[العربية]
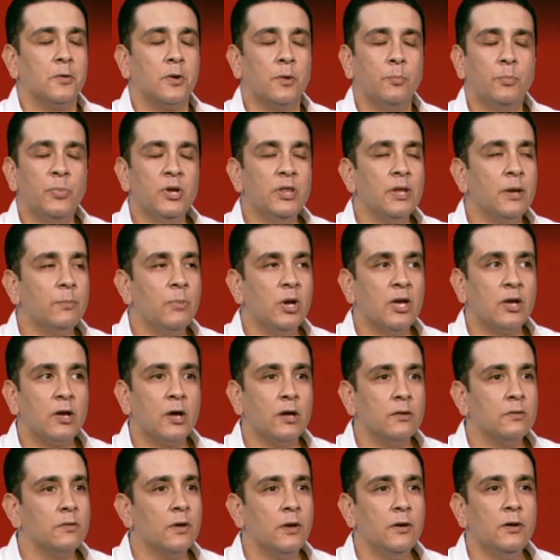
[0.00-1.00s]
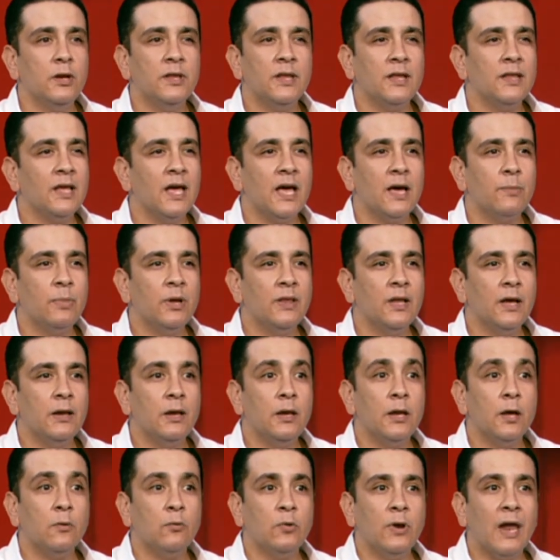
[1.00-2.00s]
ربنا ما يقدر لنا ده ابدا
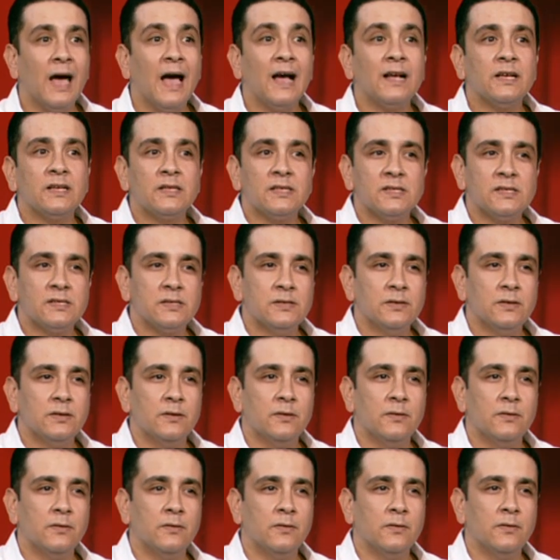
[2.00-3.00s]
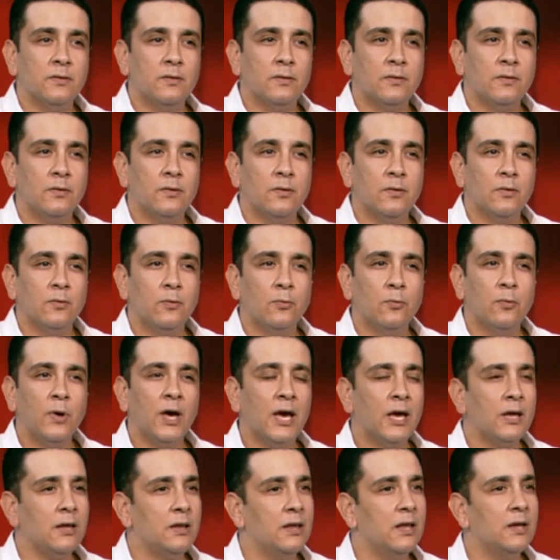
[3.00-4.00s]
لو العكس
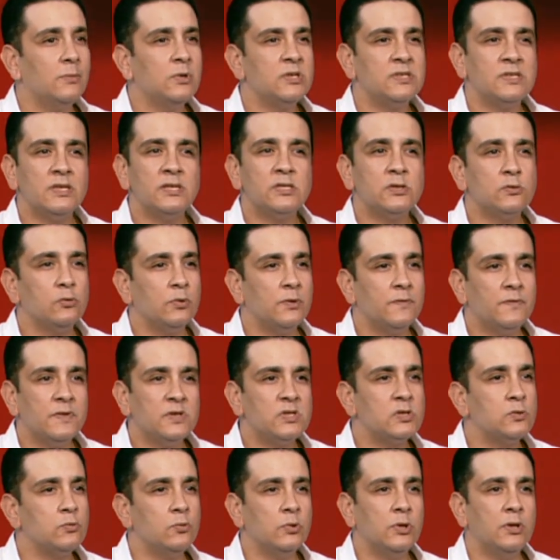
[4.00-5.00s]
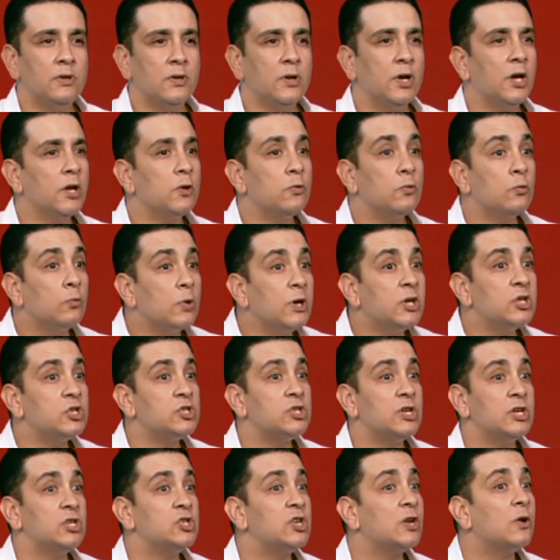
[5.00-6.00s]
واحد لابس اسود في اسود ريحته
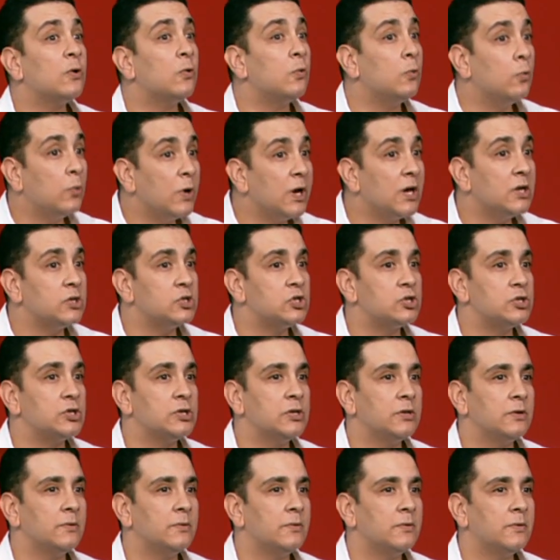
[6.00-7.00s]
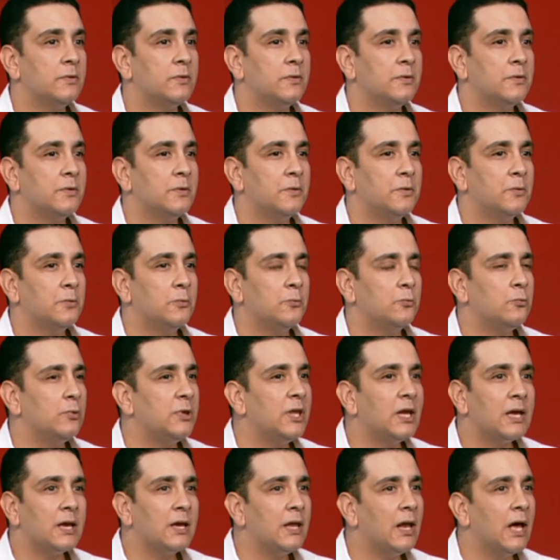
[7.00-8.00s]
وحشه شكله وحش
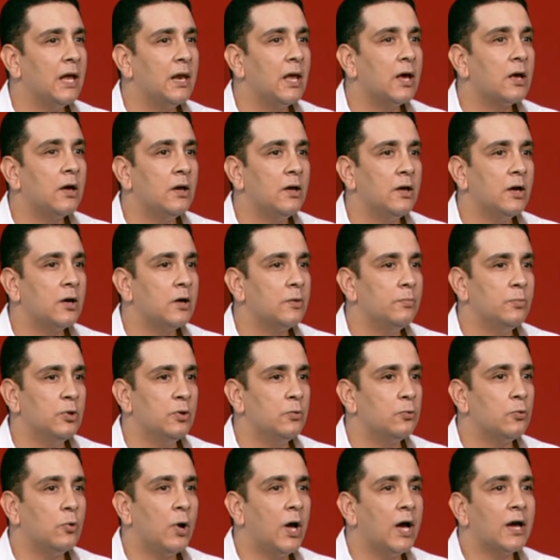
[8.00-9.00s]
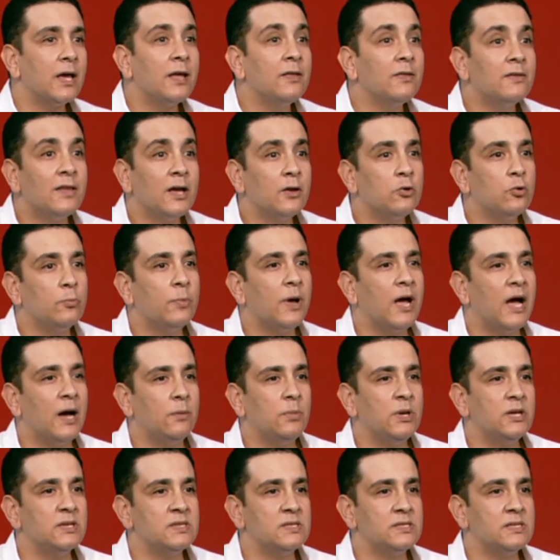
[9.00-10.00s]
وداخل عليك هيقبض روحك انت هتبقى
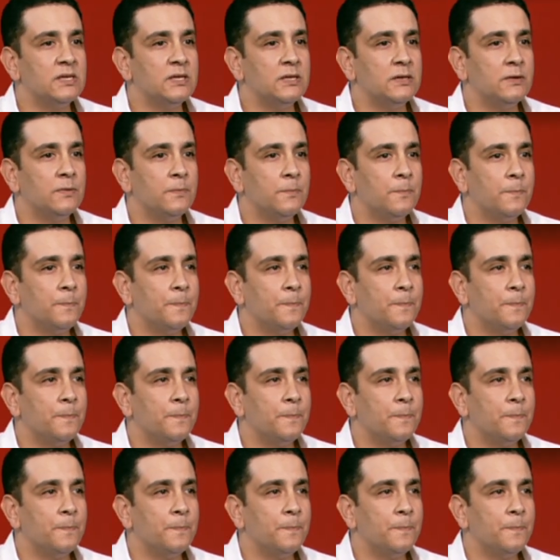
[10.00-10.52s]
عامل ازاي